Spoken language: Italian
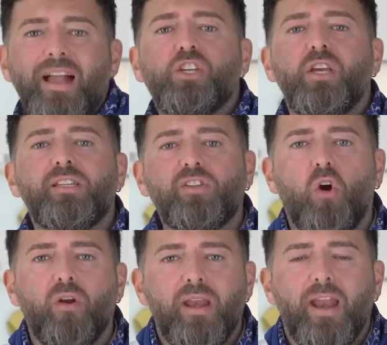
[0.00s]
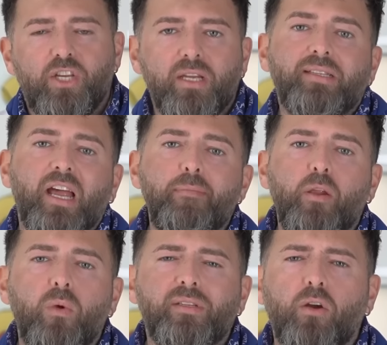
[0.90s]
accessori necessari
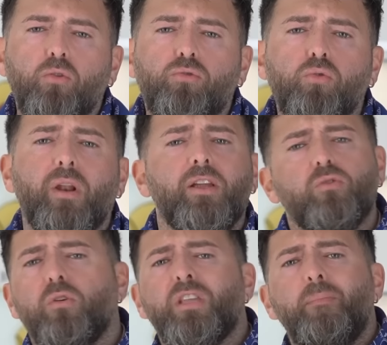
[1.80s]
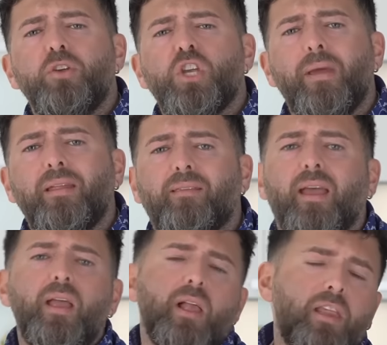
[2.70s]
per questa cottura sono
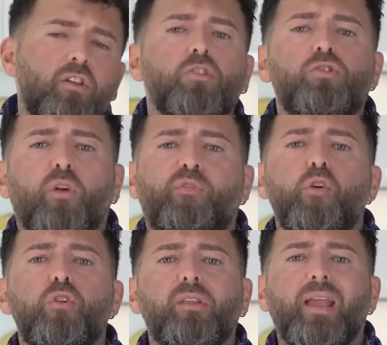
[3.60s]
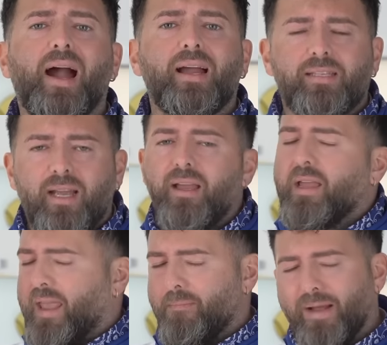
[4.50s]
semplicemente il nostro forno di casa
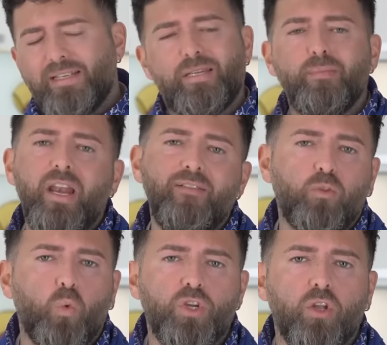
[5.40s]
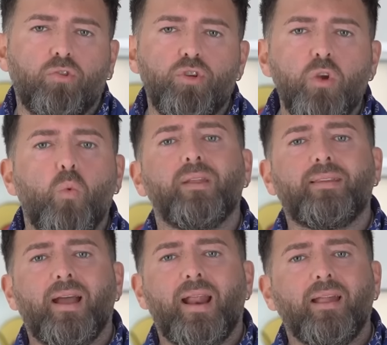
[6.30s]
che massimo arriva a
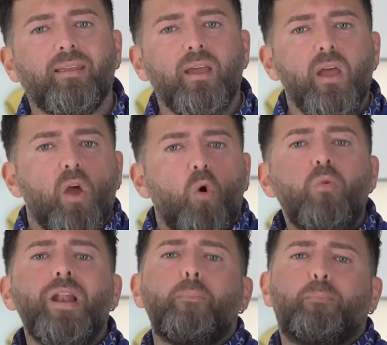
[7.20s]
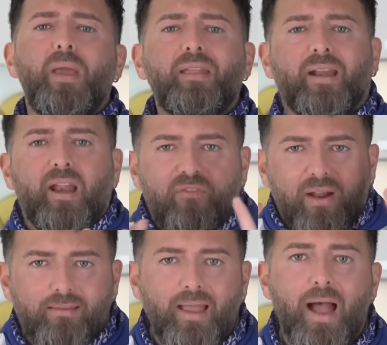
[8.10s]
250 gradi, una pietra
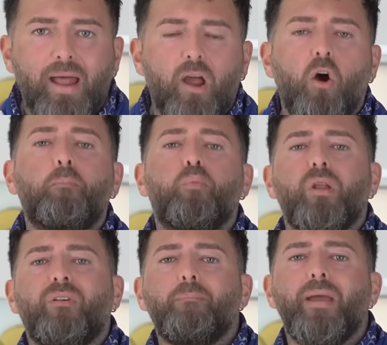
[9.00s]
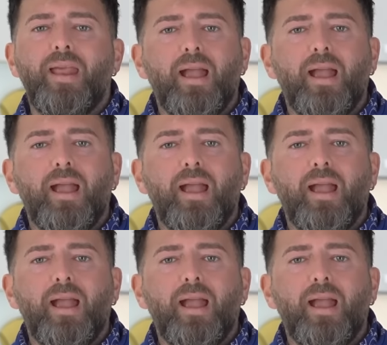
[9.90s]
refrattaria oppure va bene